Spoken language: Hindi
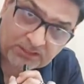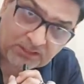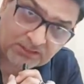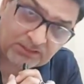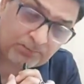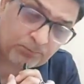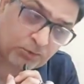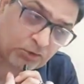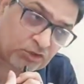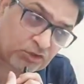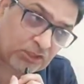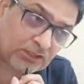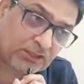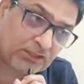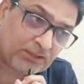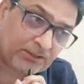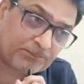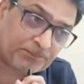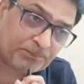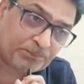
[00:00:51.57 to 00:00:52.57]
के चांसेस बहुत ज़्यादा
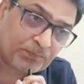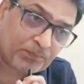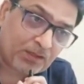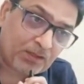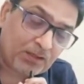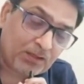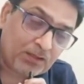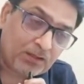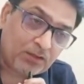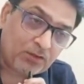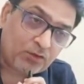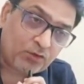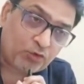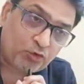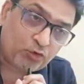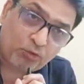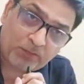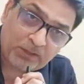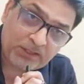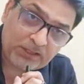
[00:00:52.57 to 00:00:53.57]
हैं
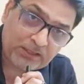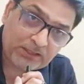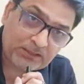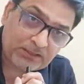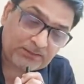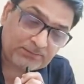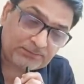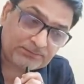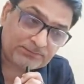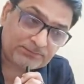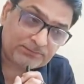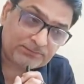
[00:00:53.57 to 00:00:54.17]
क्यों बढ़ जाता है